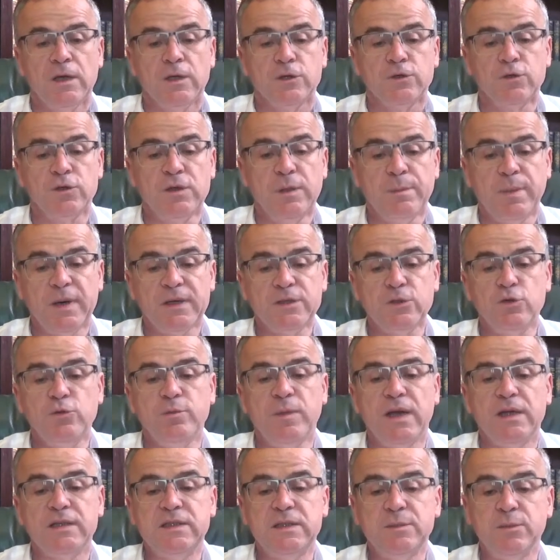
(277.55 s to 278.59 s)
Ce n'est pas une
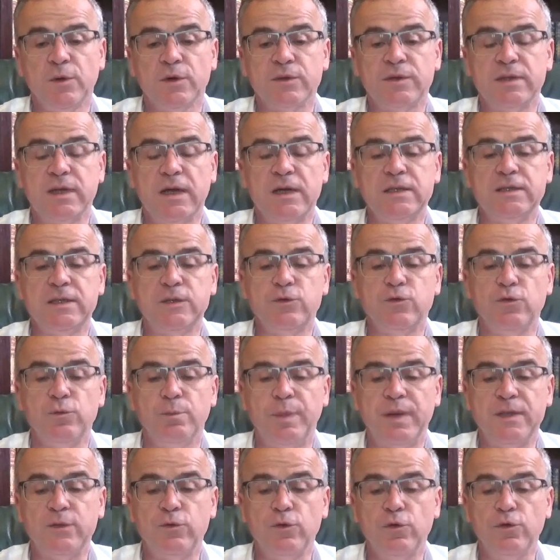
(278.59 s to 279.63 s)
maladie mentale, c'est une
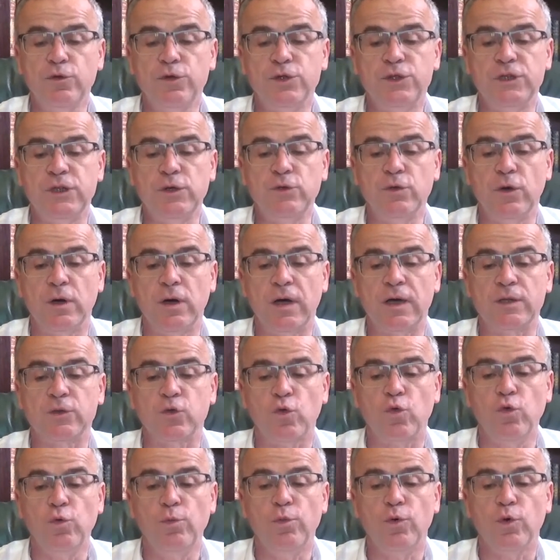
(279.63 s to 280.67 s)
pathologie, un
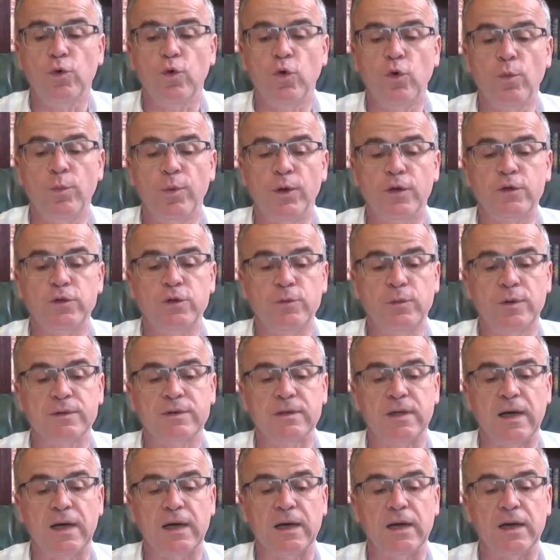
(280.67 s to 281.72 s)
trouble
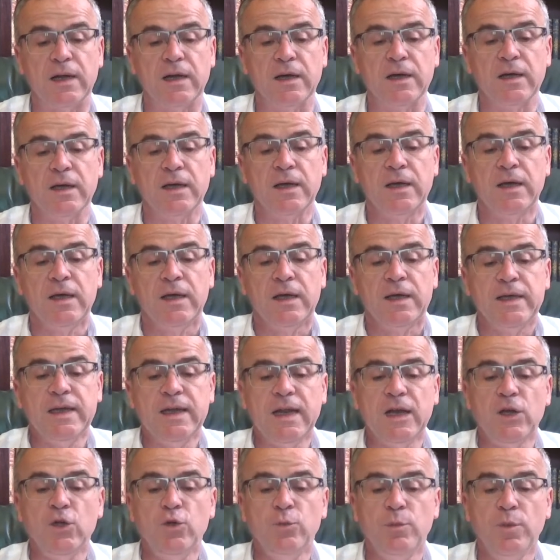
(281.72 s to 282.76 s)
comportemental.
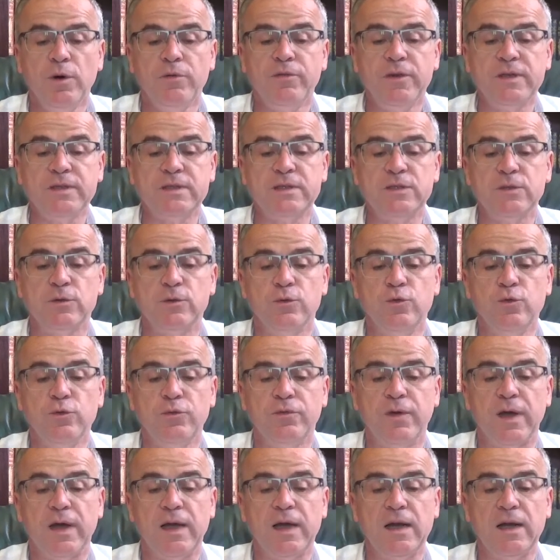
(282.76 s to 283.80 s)
Il a une mauvaise
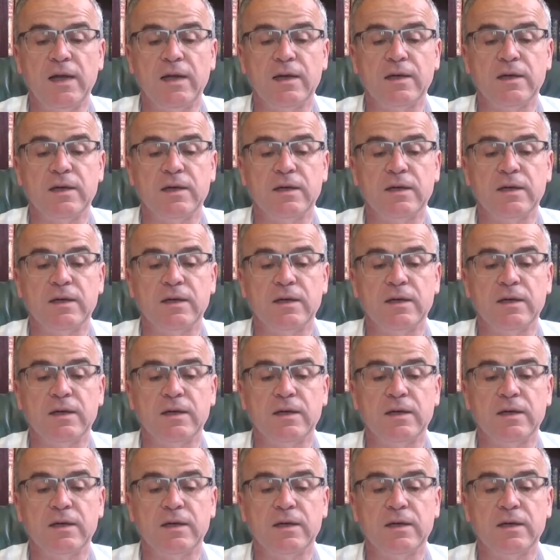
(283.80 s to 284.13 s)
nouvelle,